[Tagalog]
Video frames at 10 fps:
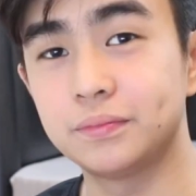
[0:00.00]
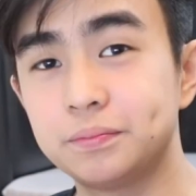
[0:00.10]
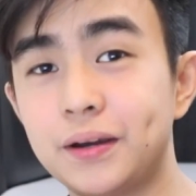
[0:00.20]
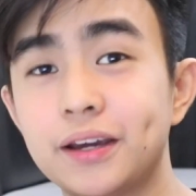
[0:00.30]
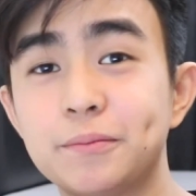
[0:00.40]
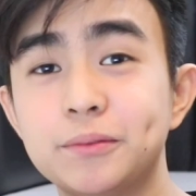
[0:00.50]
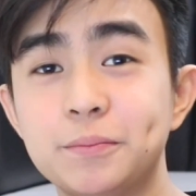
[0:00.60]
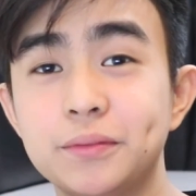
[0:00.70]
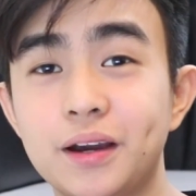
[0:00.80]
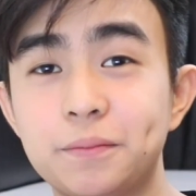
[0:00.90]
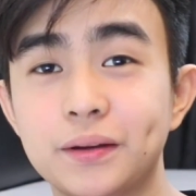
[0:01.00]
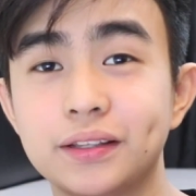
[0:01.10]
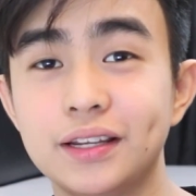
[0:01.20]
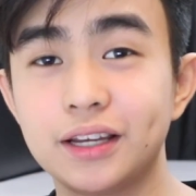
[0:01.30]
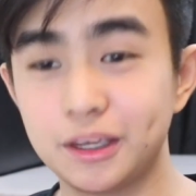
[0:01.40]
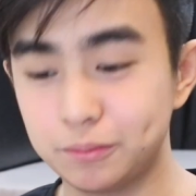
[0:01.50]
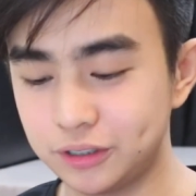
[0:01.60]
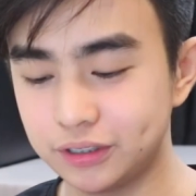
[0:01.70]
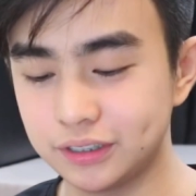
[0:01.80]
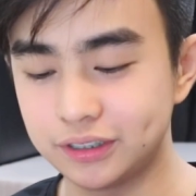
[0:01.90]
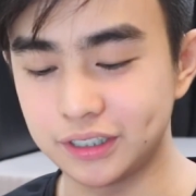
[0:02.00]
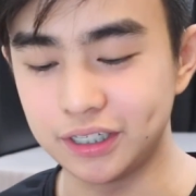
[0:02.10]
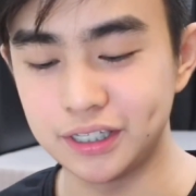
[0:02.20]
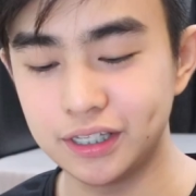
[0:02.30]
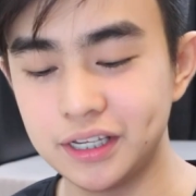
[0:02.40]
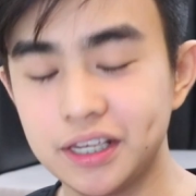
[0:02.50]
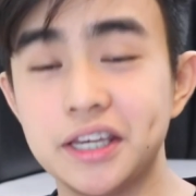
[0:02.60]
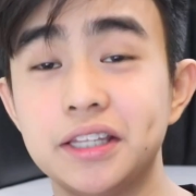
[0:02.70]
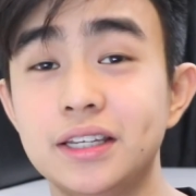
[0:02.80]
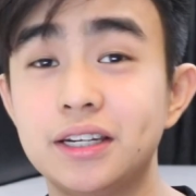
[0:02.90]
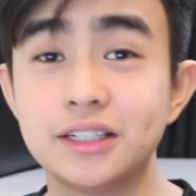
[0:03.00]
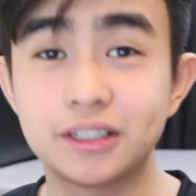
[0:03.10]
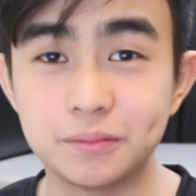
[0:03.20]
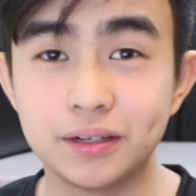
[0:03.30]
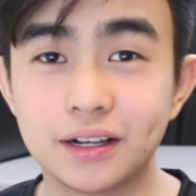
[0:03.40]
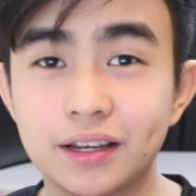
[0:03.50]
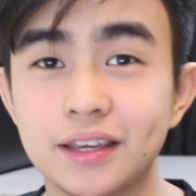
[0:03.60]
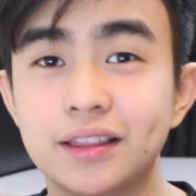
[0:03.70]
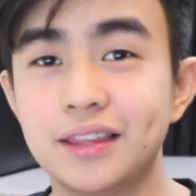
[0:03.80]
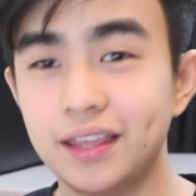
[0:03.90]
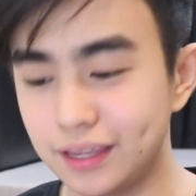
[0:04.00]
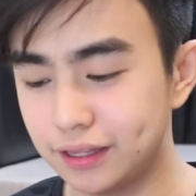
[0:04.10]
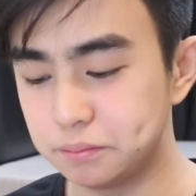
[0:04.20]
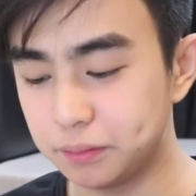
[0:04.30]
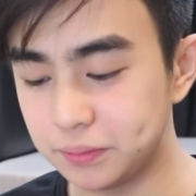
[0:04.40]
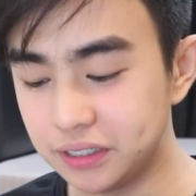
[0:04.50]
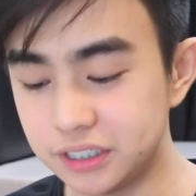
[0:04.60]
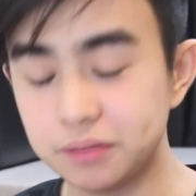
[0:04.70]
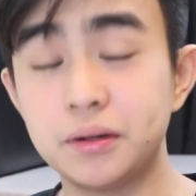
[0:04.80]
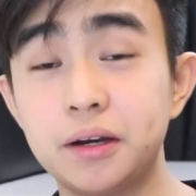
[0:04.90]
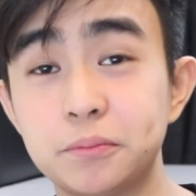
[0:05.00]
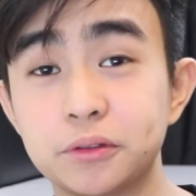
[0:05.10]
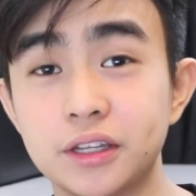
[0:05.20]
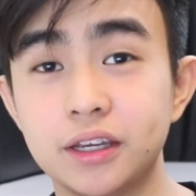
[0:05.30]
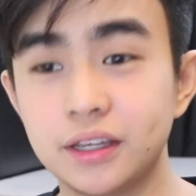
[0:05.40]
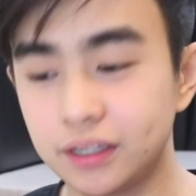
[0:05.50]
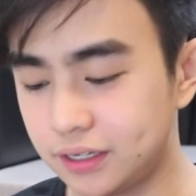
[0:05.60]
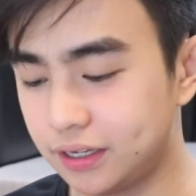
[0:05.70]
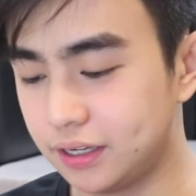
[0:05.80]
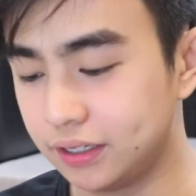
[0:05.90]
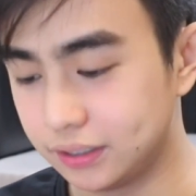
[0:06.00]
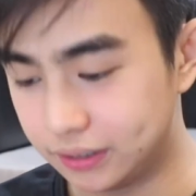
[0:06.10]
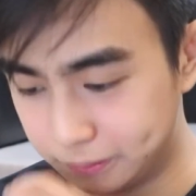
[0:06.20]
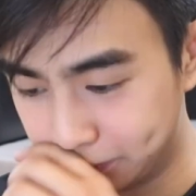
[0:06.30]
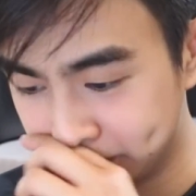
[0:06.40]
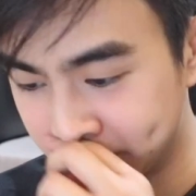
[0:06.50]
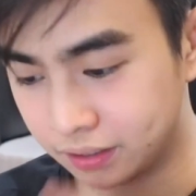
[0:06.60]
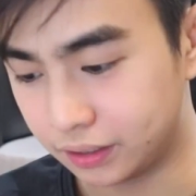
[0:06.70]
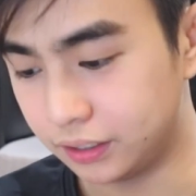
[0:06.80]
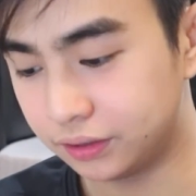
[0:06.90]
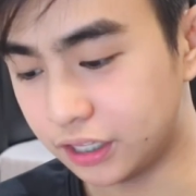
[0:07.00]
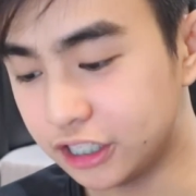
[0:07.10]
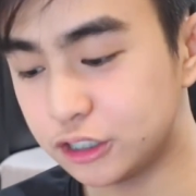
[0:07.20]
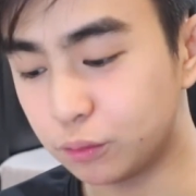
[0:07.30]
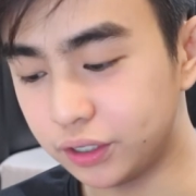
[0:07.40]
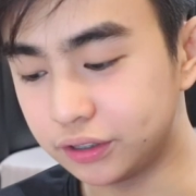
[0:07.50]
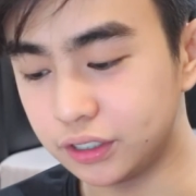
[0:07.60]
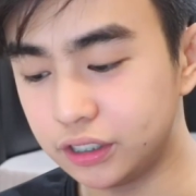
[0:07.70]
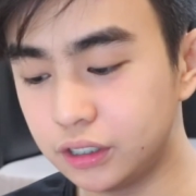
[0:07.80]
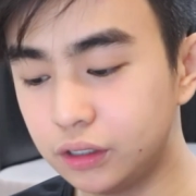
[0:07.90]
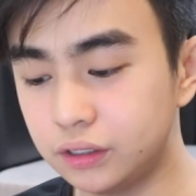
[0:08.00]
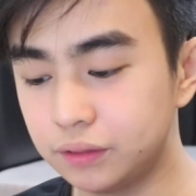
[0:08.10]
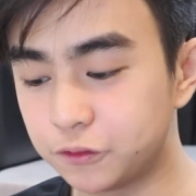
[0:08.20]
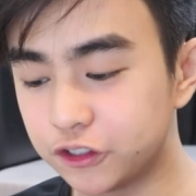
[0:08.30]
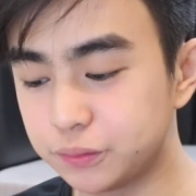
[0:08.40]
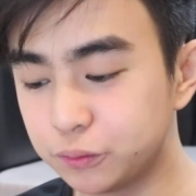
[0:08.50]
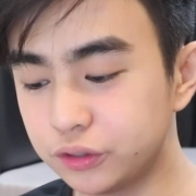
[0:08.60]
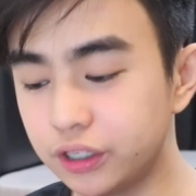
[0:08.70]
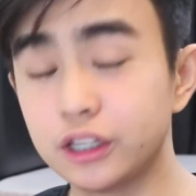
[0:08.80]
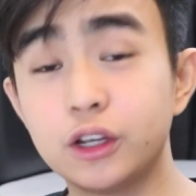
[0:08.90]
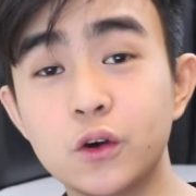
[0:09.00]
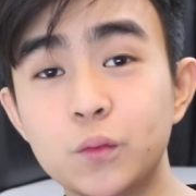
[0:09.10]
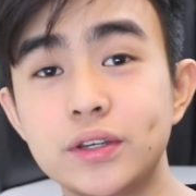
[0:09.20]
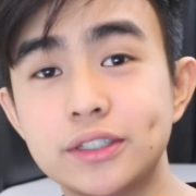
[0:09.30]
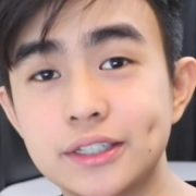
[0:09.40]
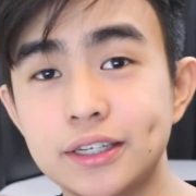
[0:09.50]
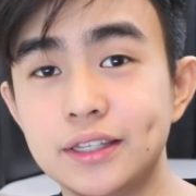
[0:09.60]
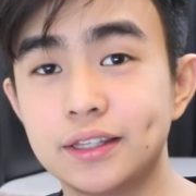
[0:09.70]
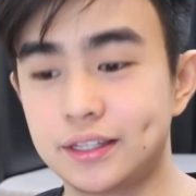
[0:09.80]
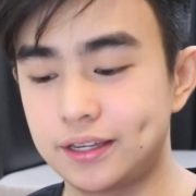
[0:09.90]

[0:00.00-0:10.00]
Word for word: pakiramdam niya kapag nilagay mo siya sa skin. Hindi din siya malagkit. And mabilis siya makaputi. Really, nigga? Intense whitening for smooth and glowing skin.